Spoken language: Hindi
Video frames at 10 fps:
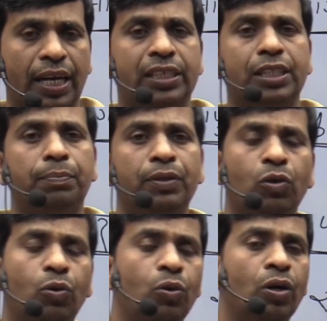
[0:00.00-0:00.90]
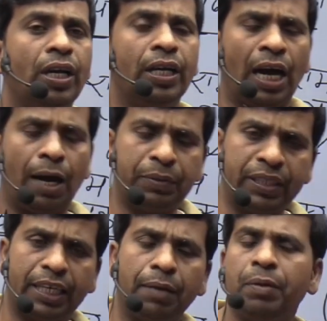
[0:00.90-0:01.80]
सन्यासी विद्रोह हो
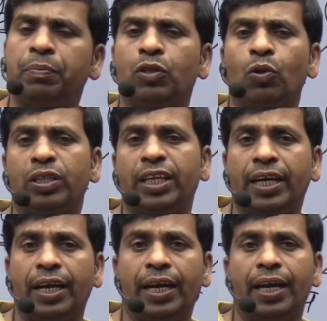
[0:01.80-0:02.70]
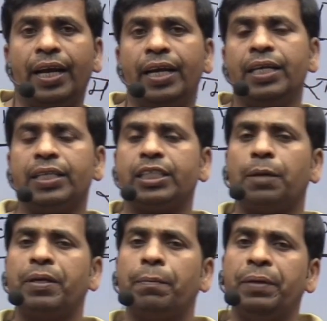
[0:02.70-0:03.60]
आप जितने भी विद्रोह देख रहे हैं
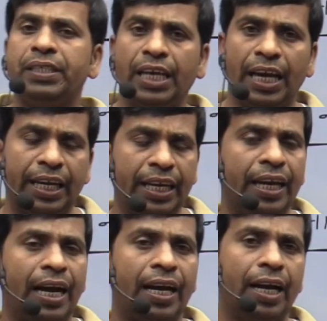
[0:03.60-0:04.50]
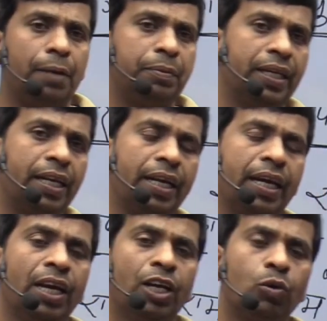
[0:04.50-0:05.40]
सबके पीछे एक ही कारण आप
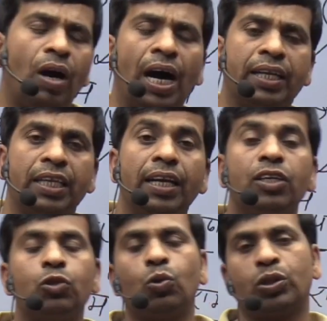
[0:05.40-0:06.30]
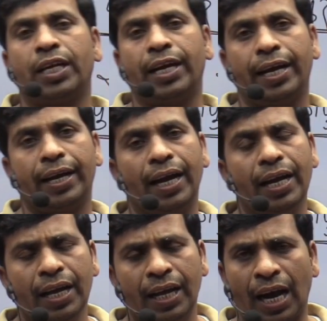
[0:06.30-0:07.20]
देखेंगे तो आर्थिक शोषण
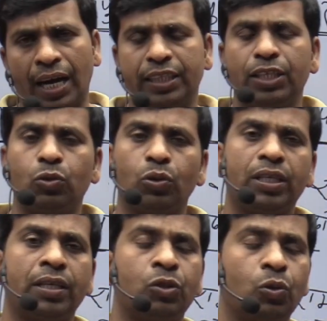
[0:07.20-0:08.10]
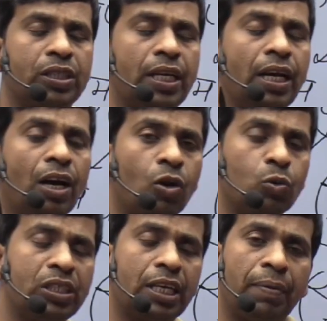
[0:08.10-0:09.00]
आएगा आर्थिक शोषण
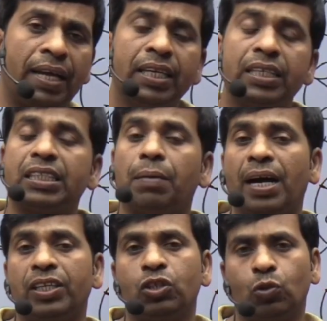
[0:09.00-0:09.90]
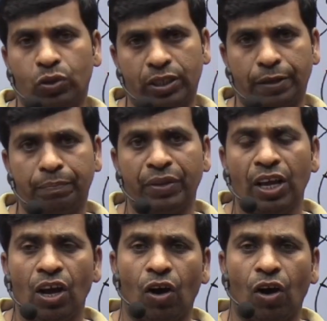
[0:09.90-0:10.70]
और उसके बाद सामाजिक शोषण